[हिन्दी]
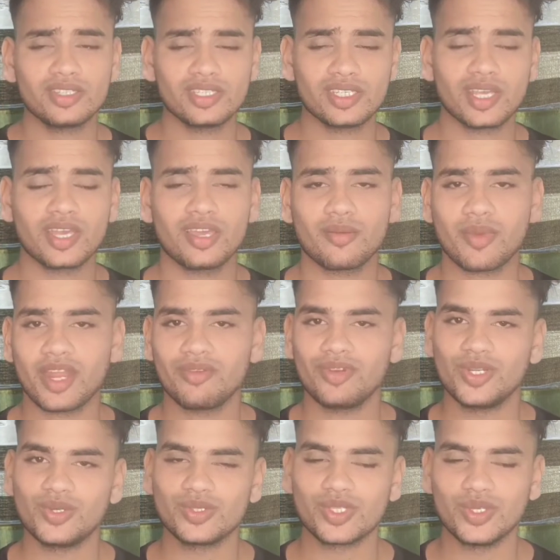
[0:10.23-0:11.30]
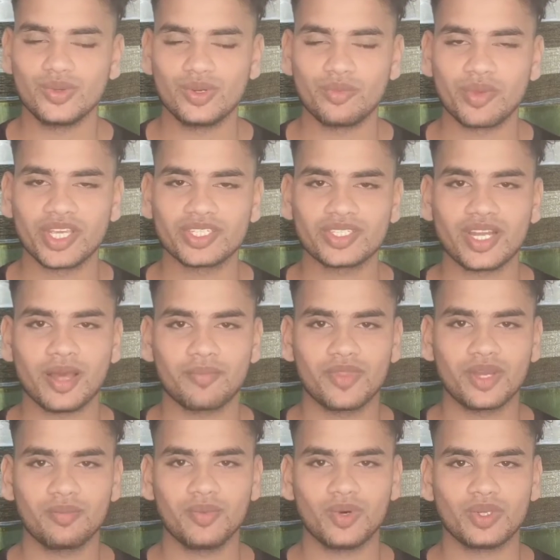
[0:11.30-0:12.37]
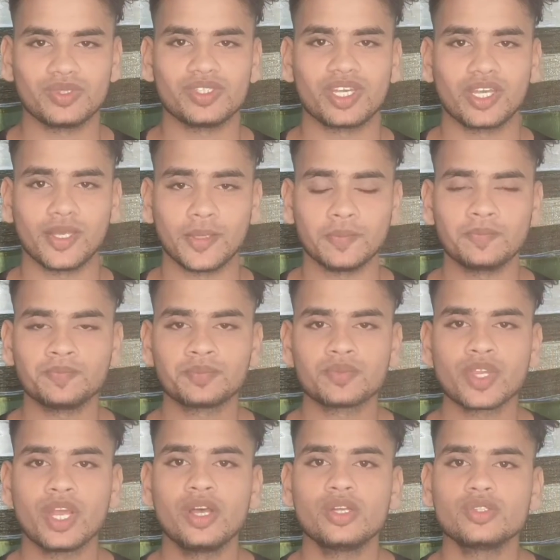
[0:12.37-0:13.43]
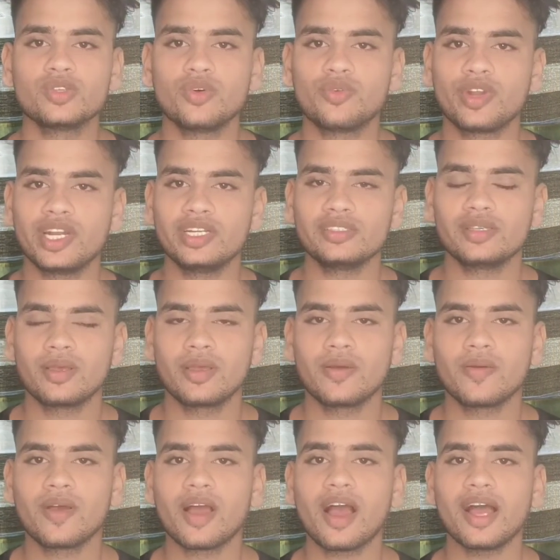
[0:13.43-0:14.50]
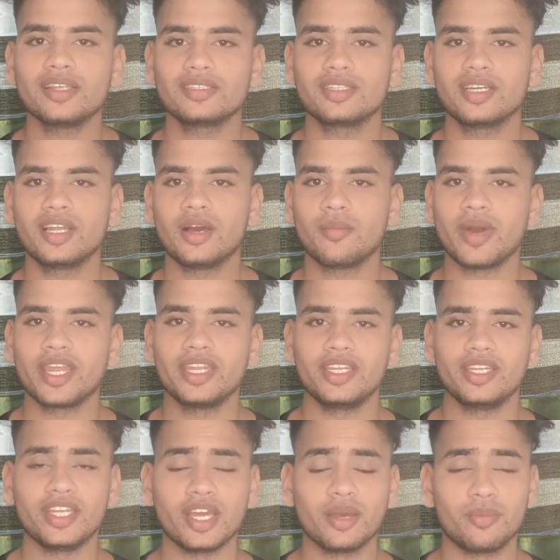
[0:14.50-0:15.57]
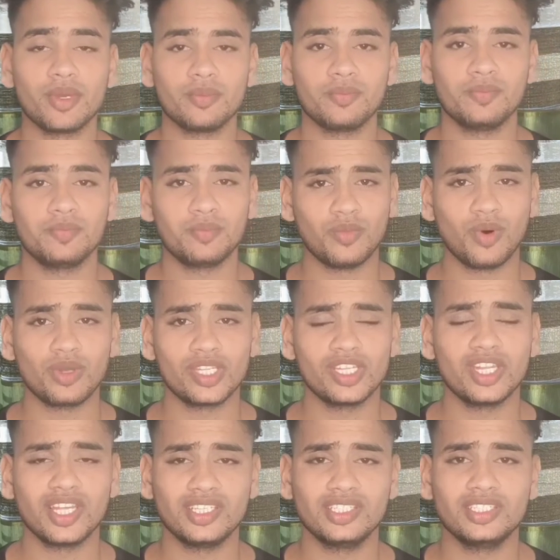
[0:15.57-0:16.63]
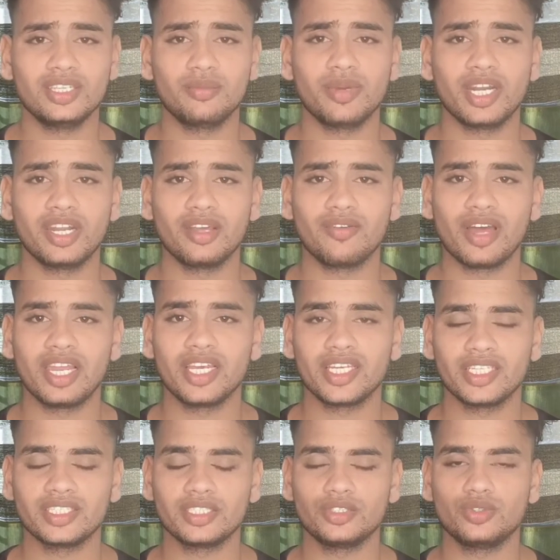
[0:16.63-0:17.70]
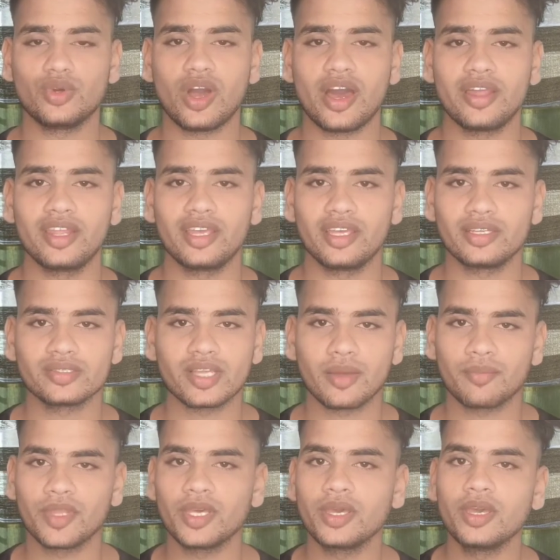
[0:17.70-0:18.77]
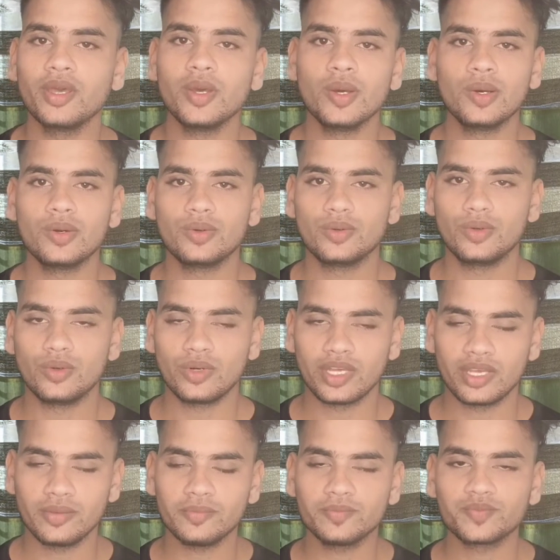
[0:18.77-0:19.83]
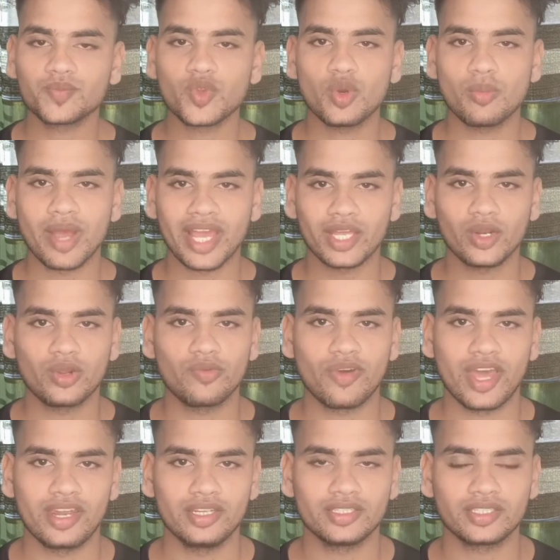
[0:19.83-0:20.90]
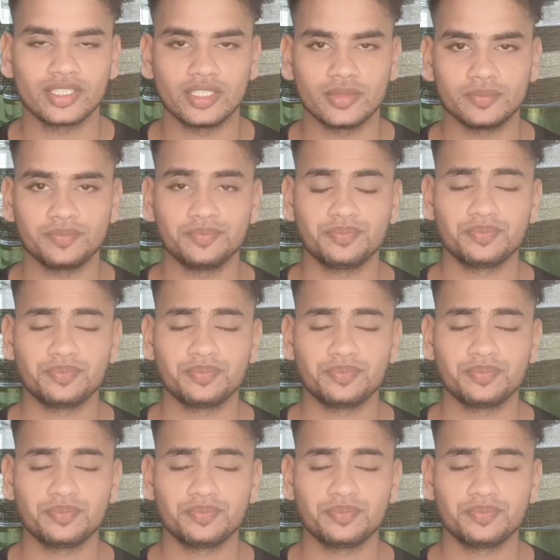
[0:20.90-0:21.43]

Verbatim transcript: जिससे कि हमारे वीडियोस की नोटिफिकेशन आप तक पहुंच सके सो so फ्रेंड्स आजकल हमारे इंडिया में बहुत ही तेज़ी से बढ़ने वाले केसेज जो आ रहे हैं सामने वो है ओमाइक्रॉन वायरस के